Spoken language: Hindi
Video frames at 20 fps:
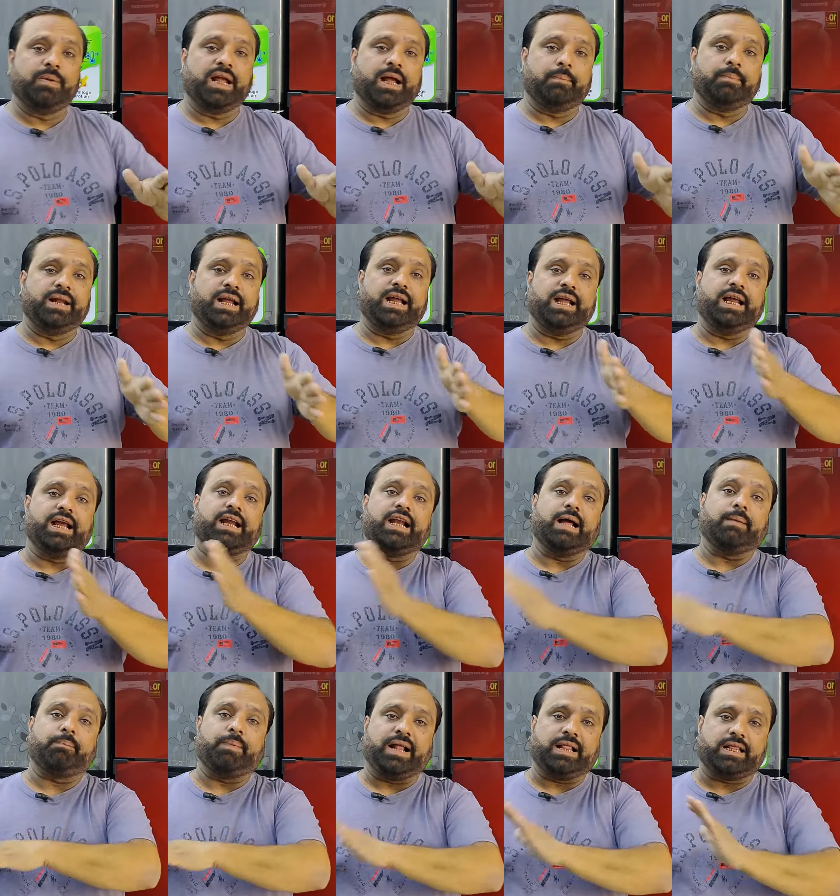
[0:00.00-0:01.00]
में हमने एक
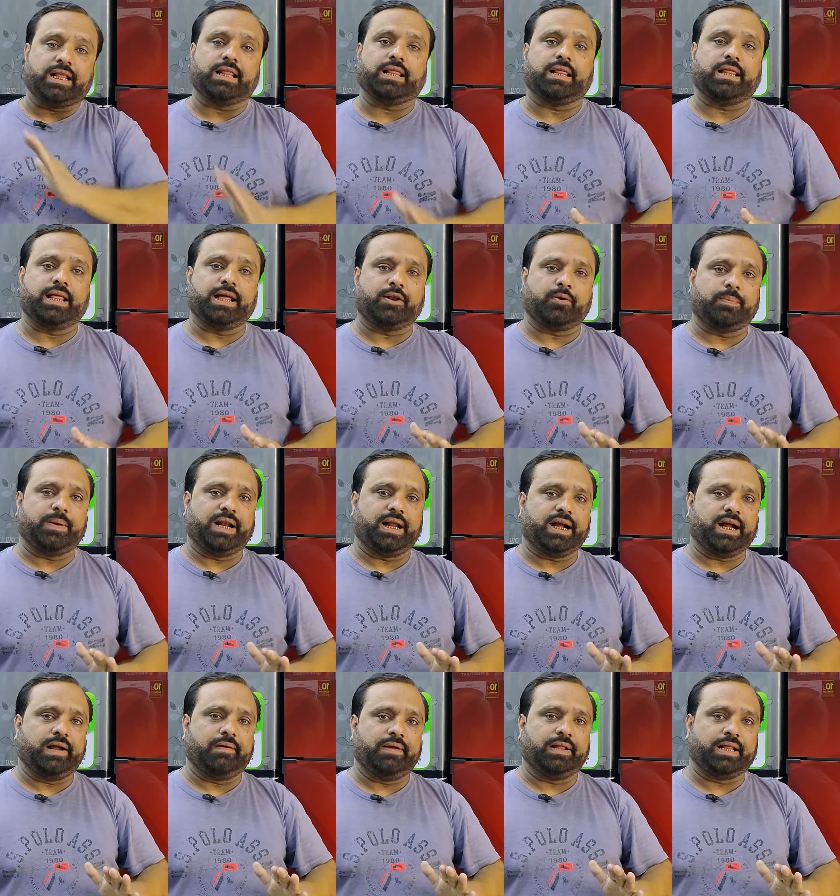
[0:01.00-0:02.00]
लाख पैंतीस हज़ार रुपये
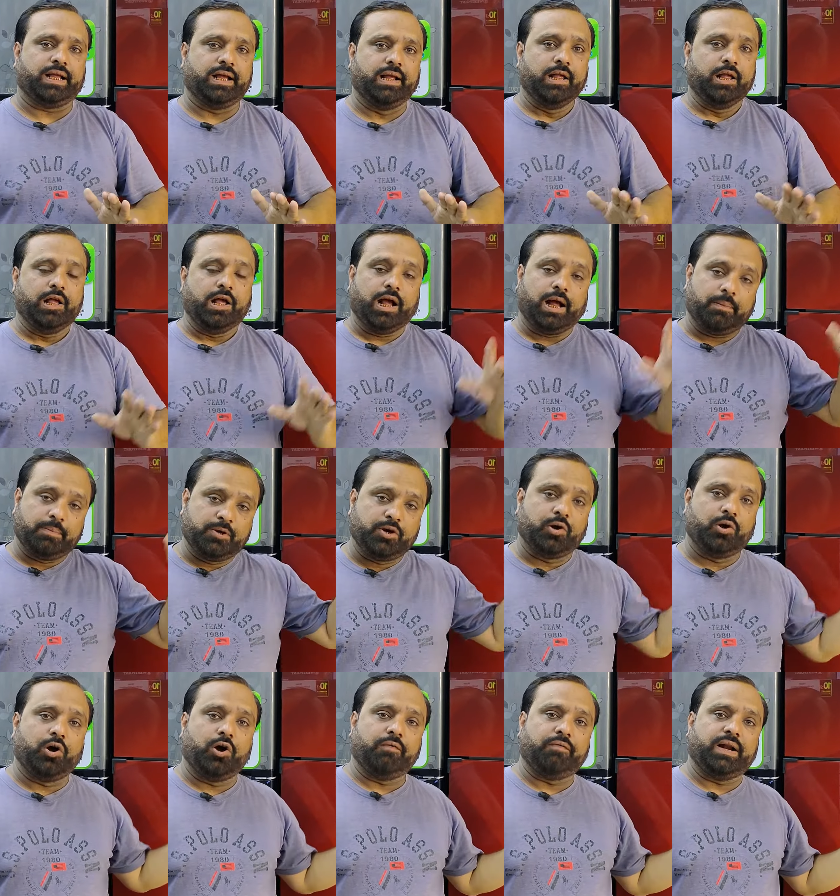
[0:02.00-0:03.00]
लगाए हुए थे अब
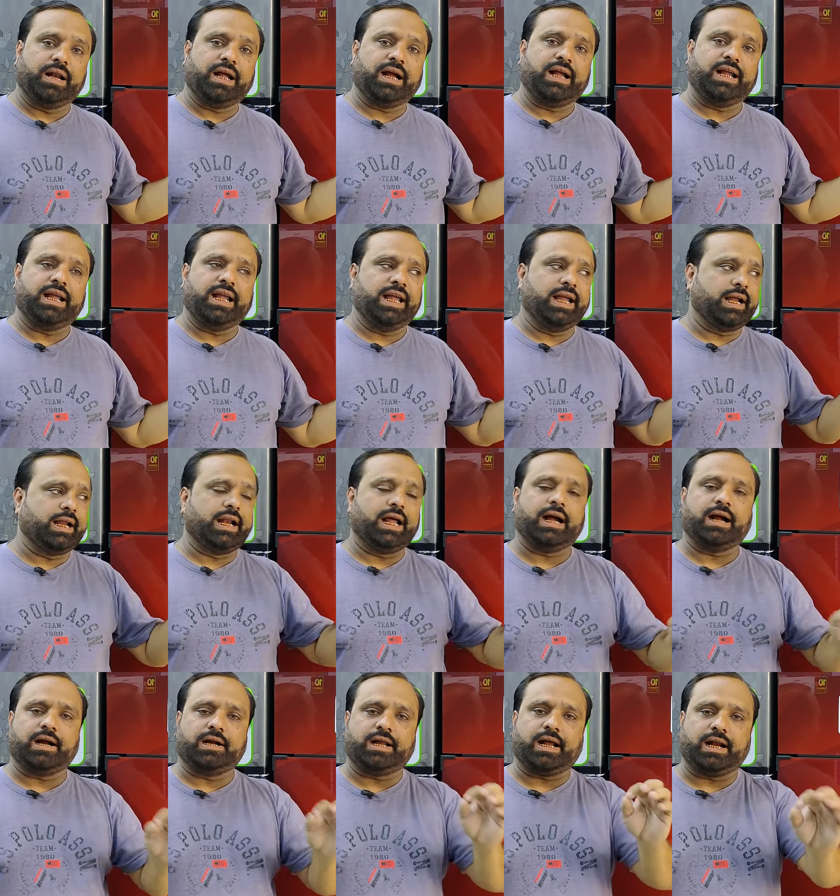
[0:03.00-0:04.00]
जो ऑफर लगाई है एक
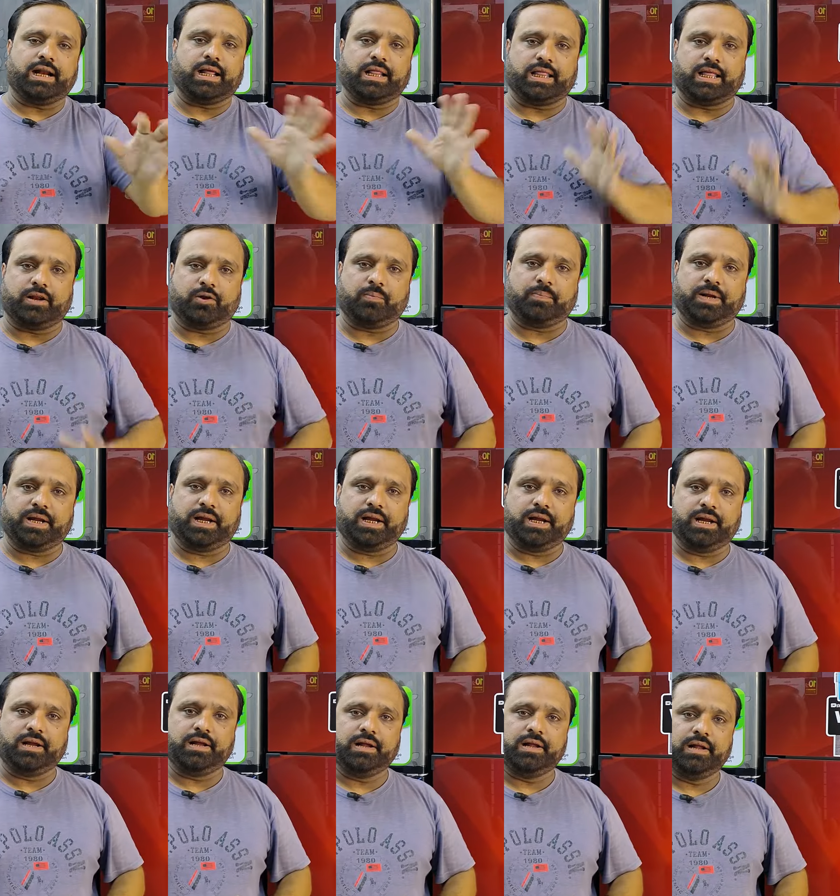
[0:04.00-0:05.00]
लाख अठारह हज़ार रुपये की
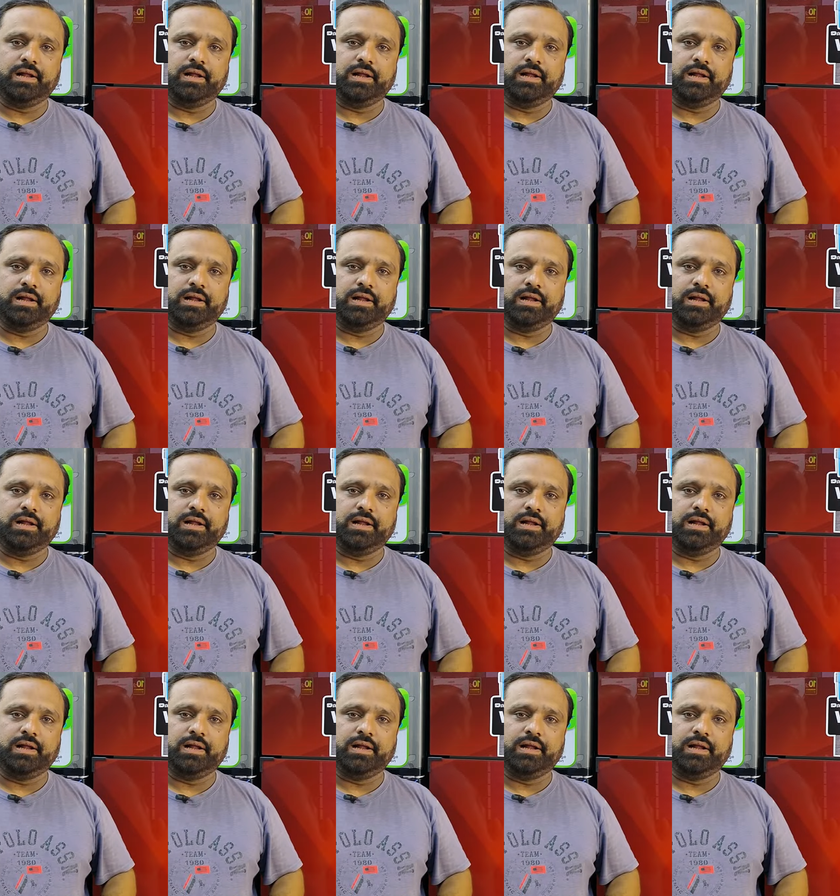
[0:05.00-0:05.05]
है